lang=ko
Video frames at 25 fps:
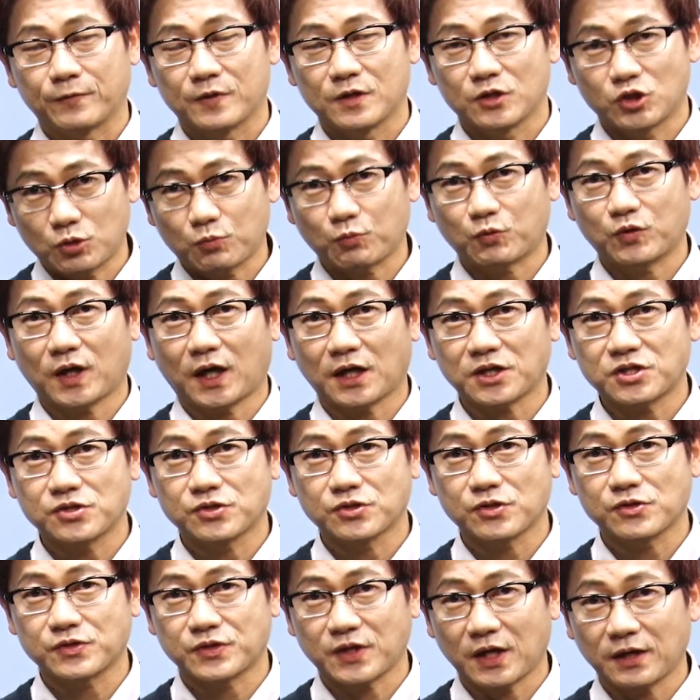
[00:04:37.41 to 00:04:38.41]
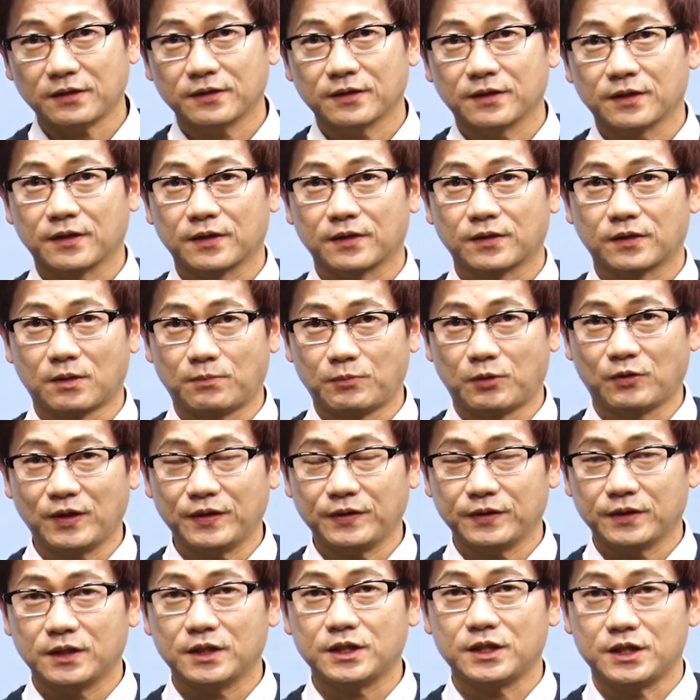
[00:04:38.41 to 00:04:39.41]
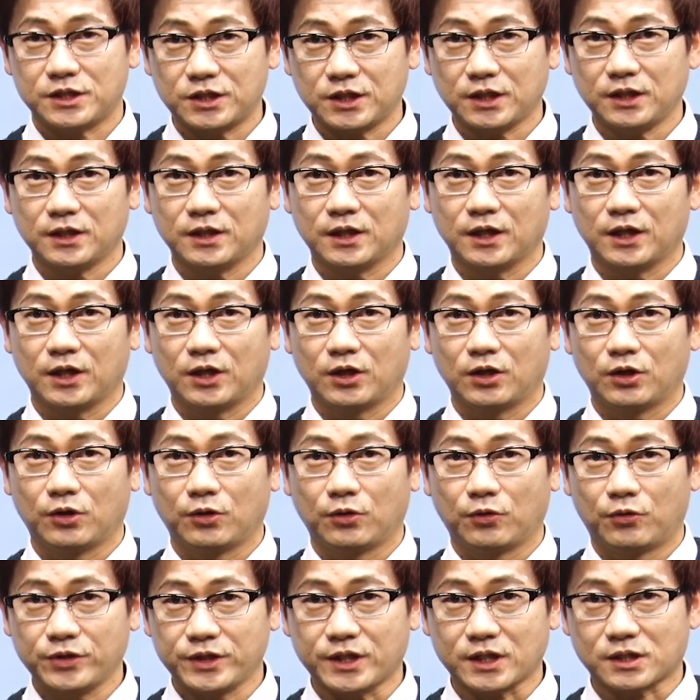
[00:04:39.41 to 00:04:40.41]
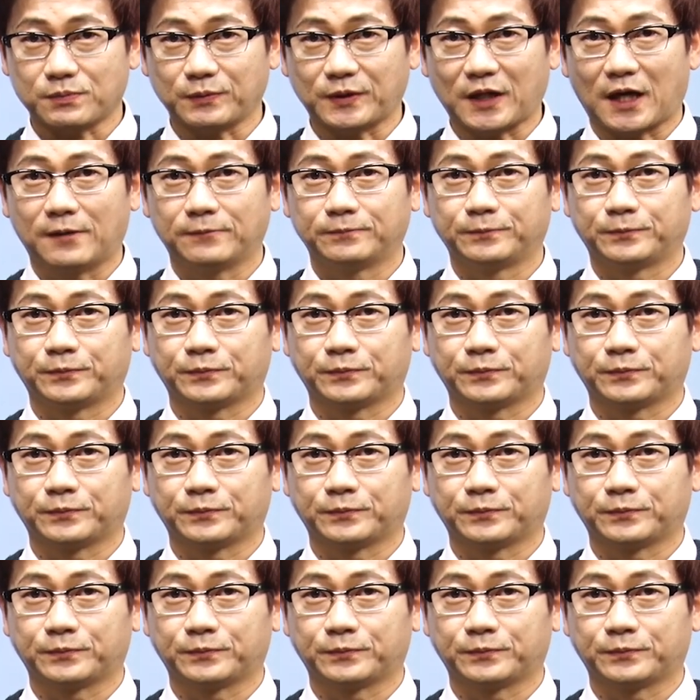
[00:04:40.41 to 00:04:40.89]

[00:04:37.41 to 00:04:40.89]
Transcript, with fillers: 쉽게 가르친 선생 넘버원 이지훈이었습니다.